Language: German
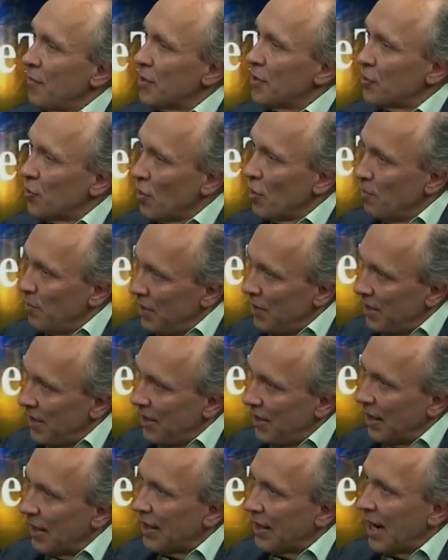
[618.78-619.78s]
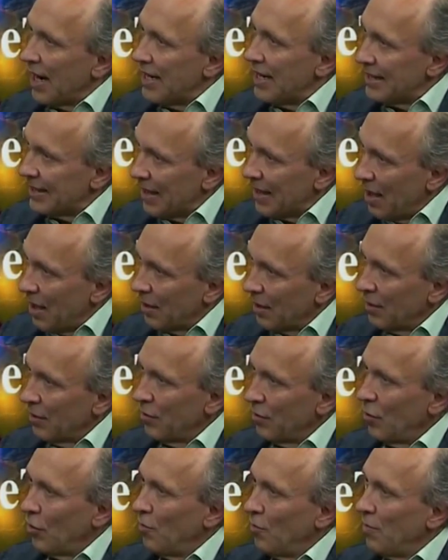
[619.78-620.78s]
wirst du ihm nicht die Details sagen,
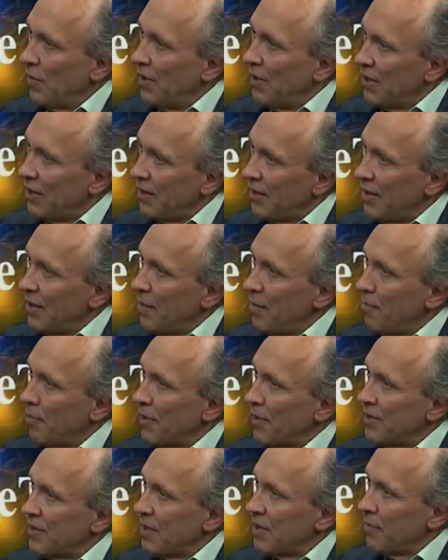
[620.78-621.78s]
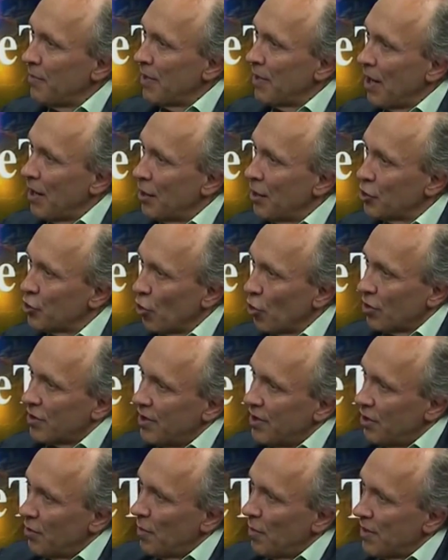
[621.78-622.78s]
Nein. um nicht ihn im Prinzip in eine
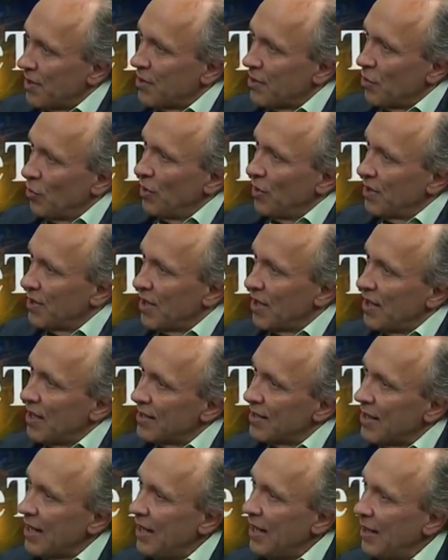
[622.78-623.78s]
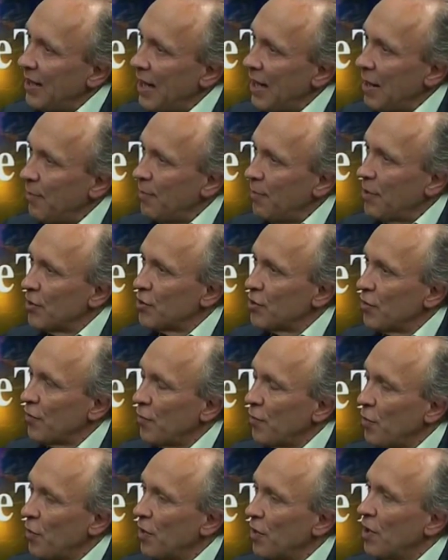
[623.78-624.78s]
Schocksituation in seiner Seelenebene zu
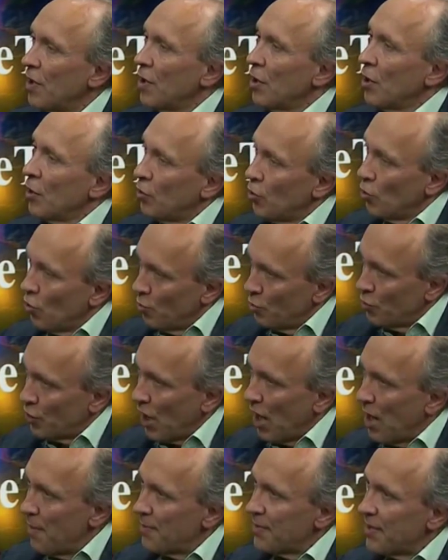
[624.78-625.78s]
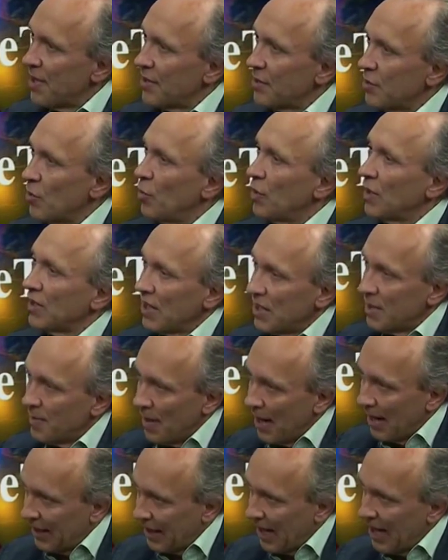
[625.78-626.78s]
führen. Nein. Du umschreibst das so, dass er
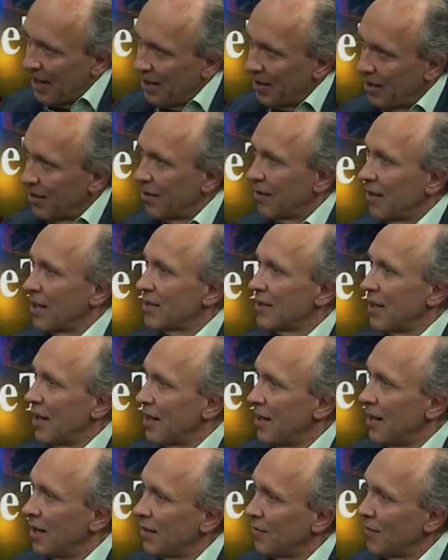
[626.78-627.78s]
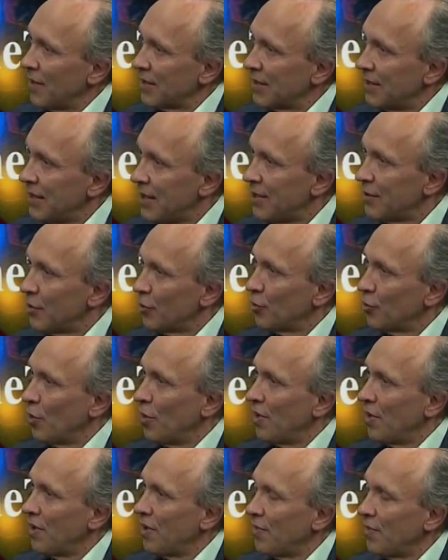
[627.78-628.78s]
zwar erkennt, dass da irgendwas nicht so
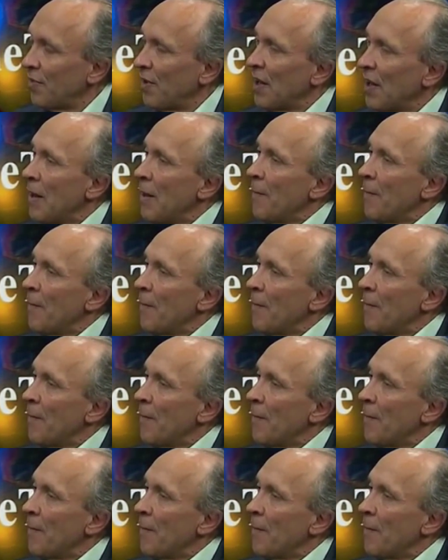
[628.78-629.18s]
toll lief,